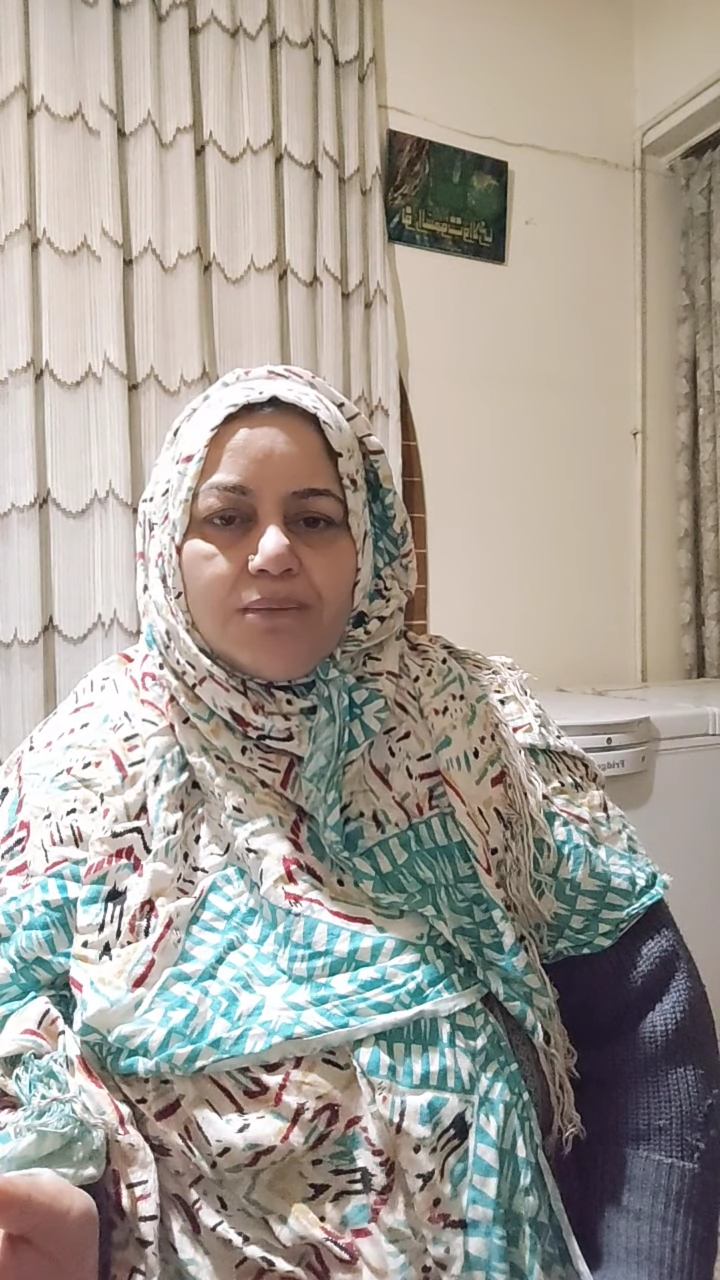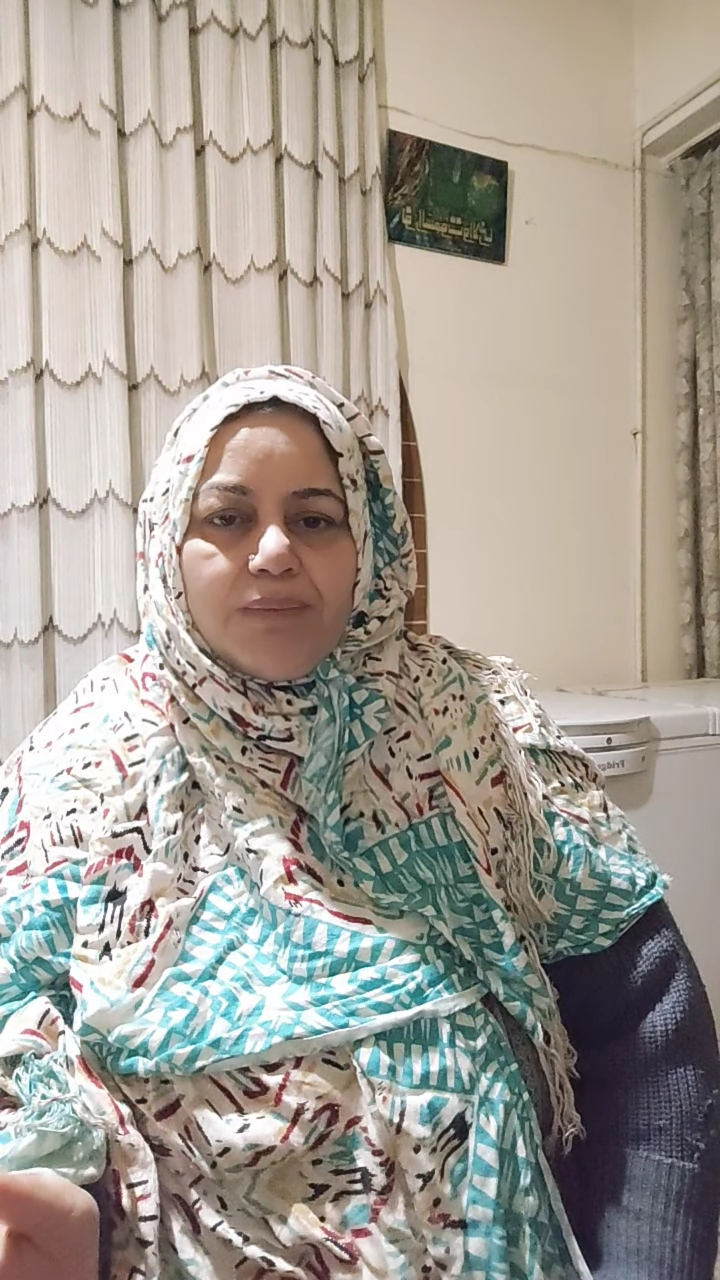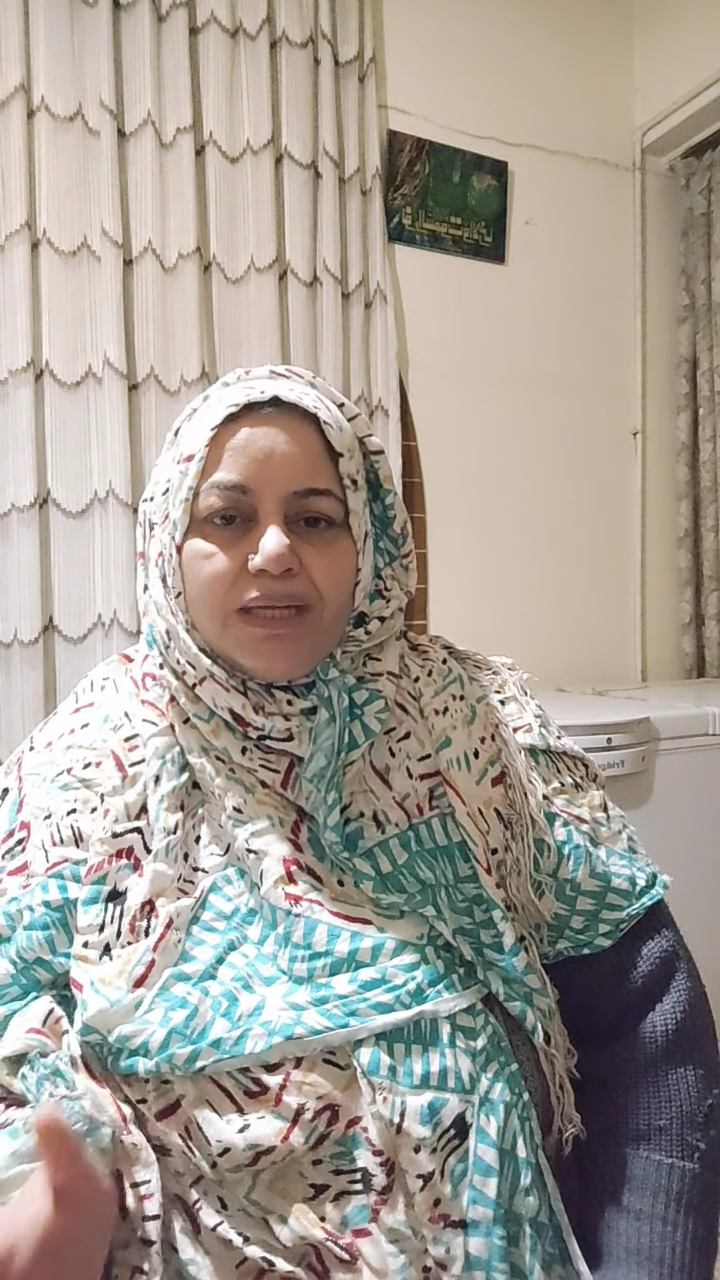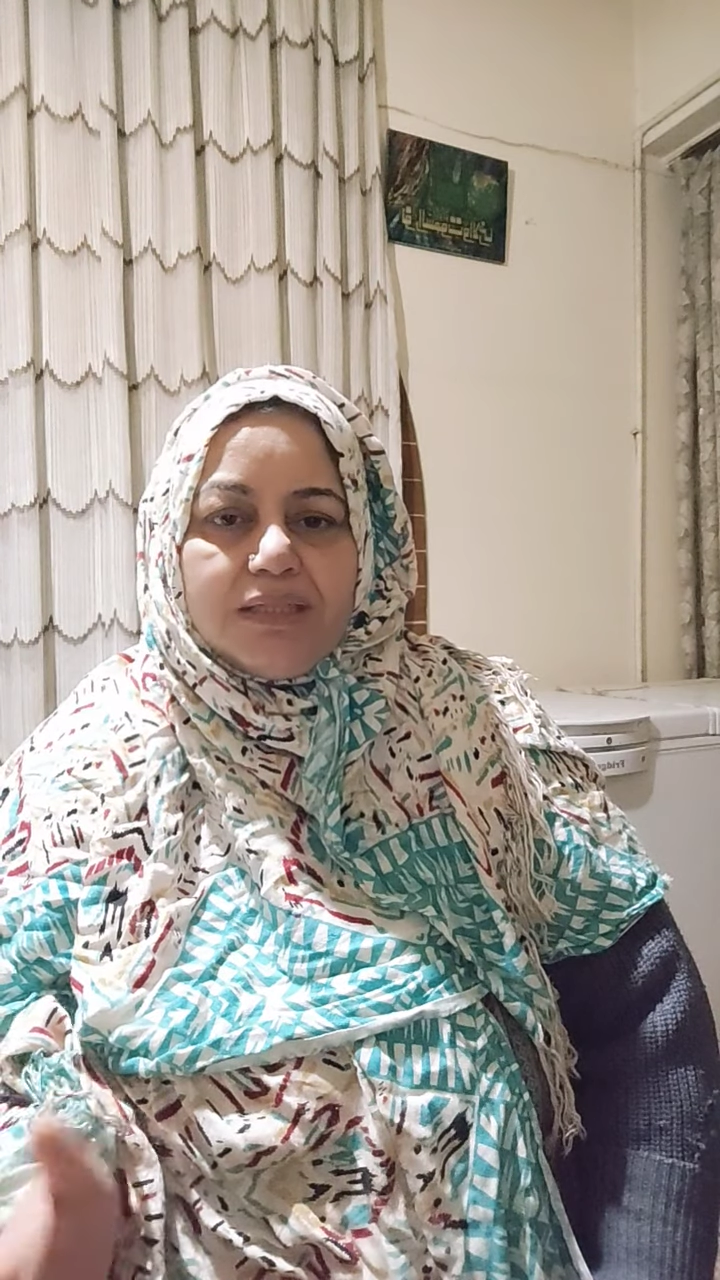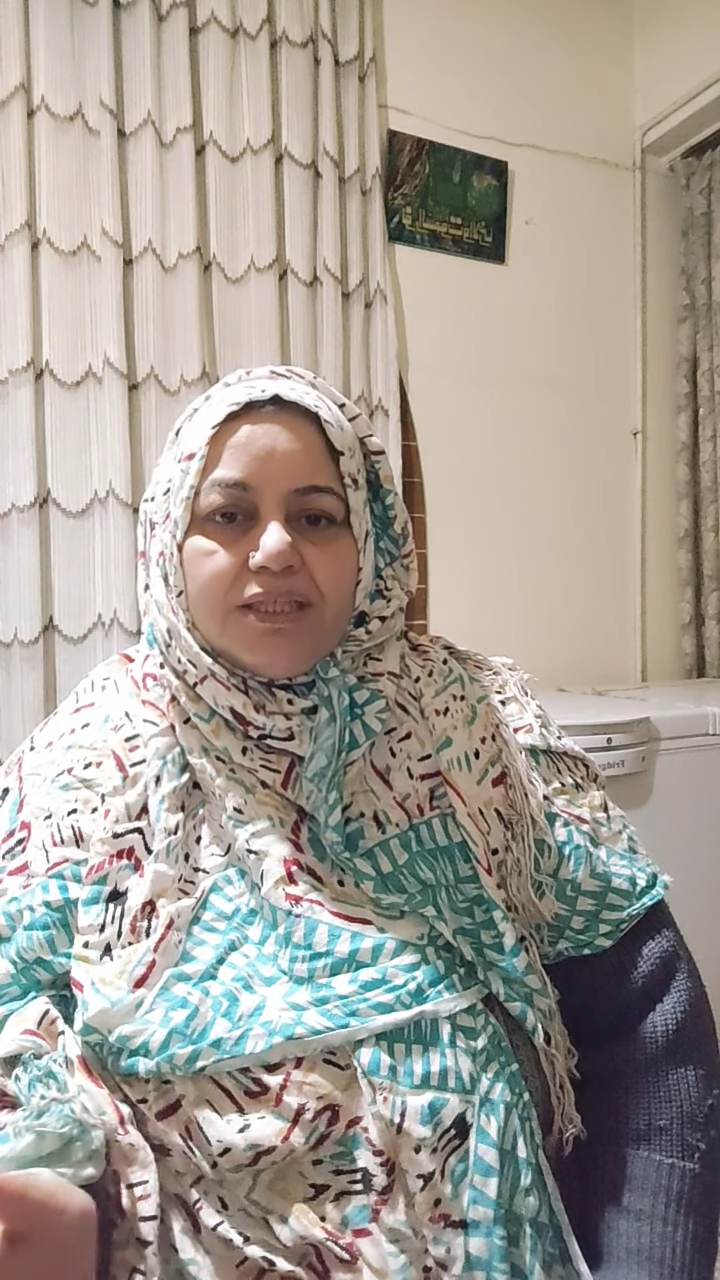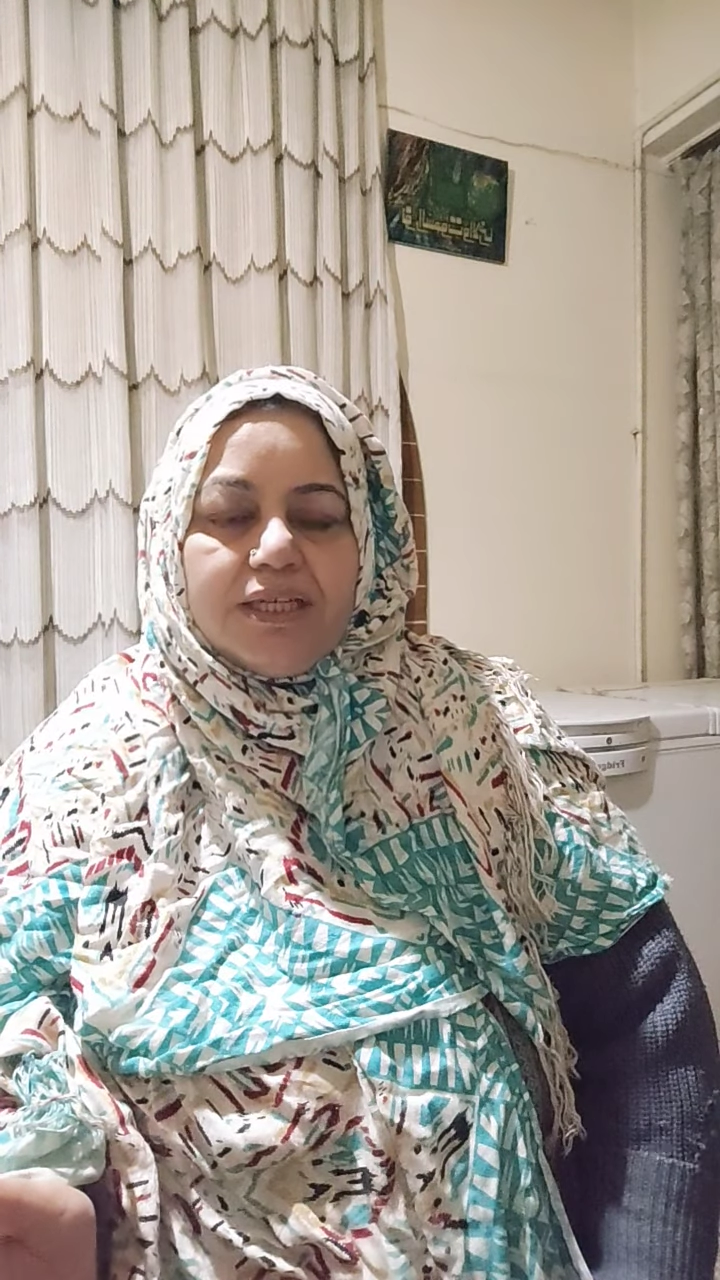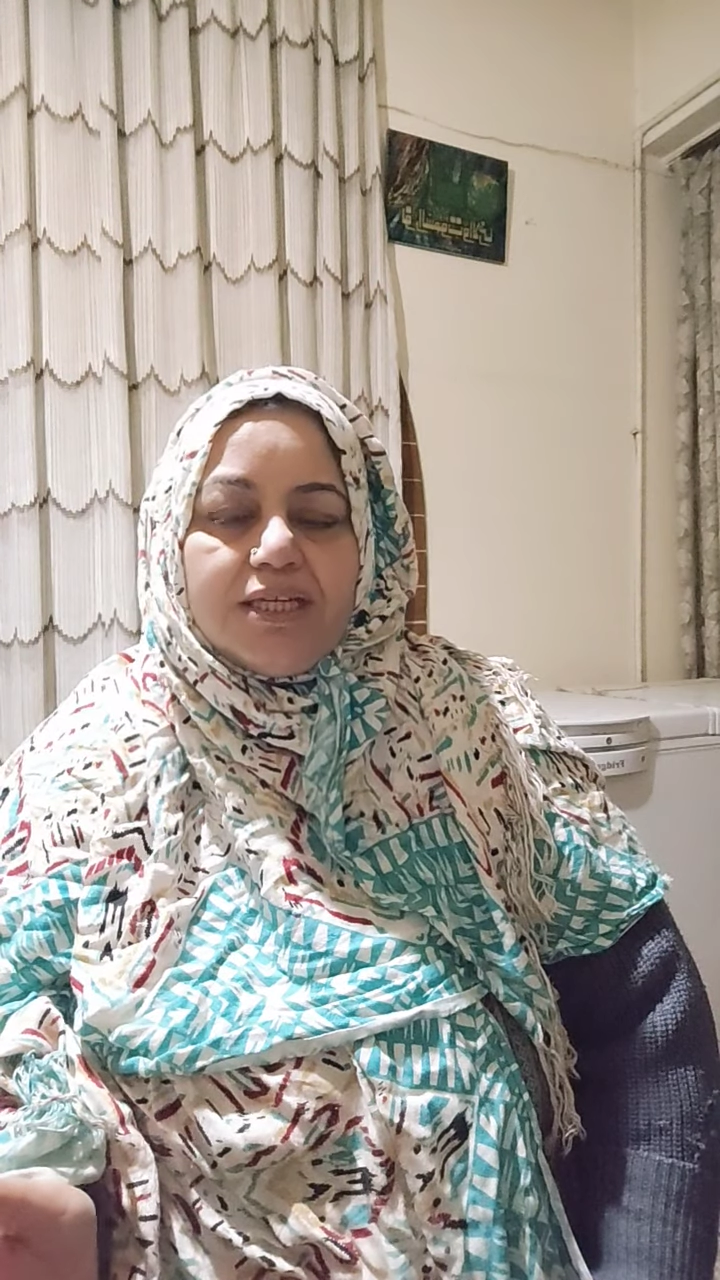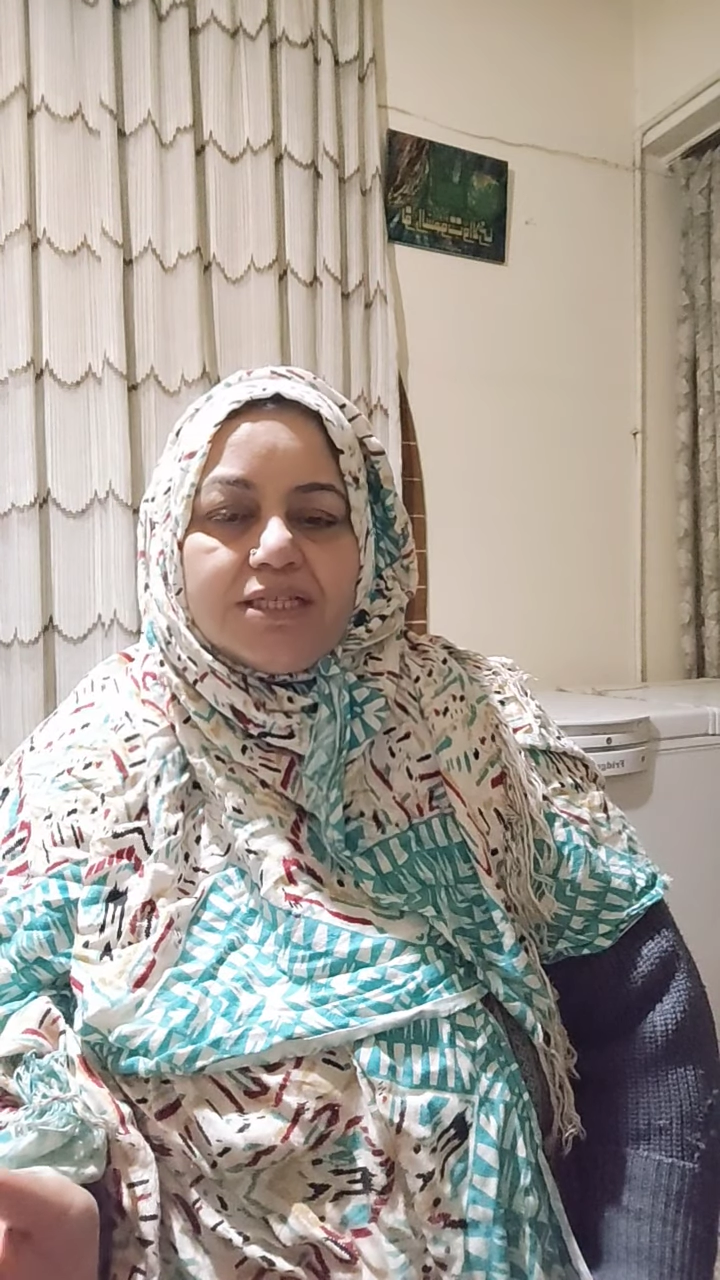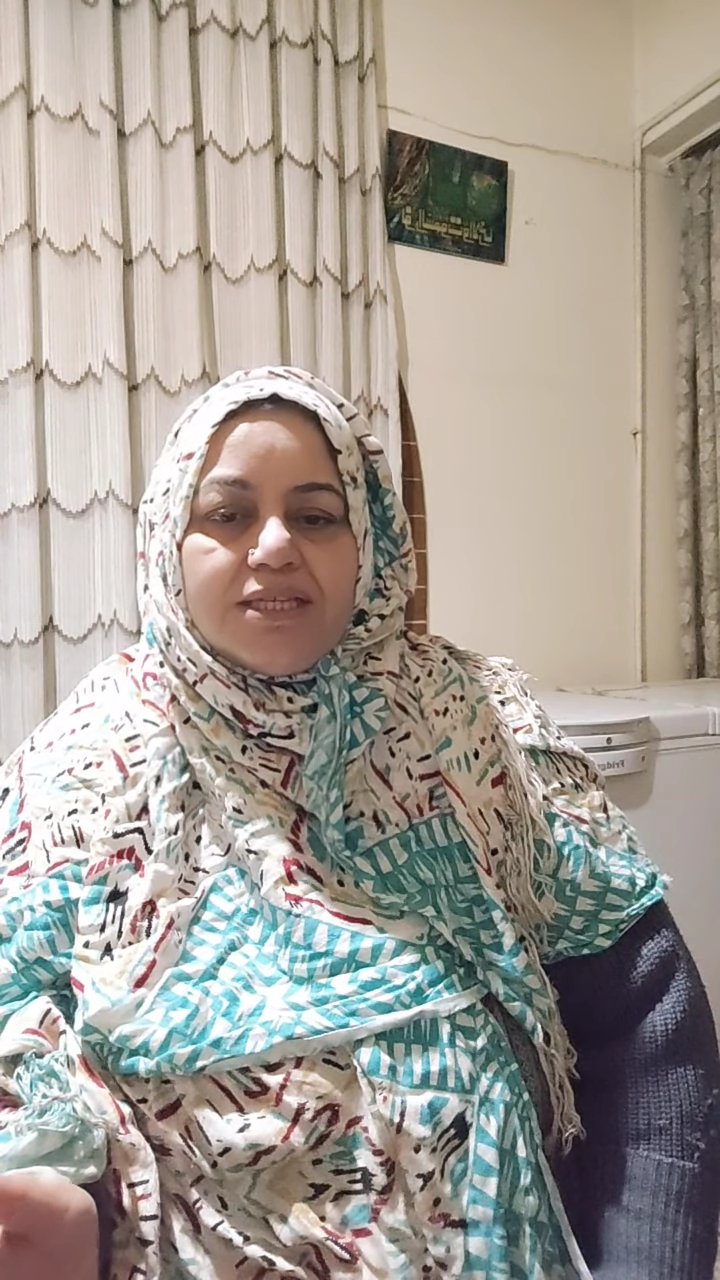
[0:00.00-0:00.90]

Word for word: बैंक डिटेल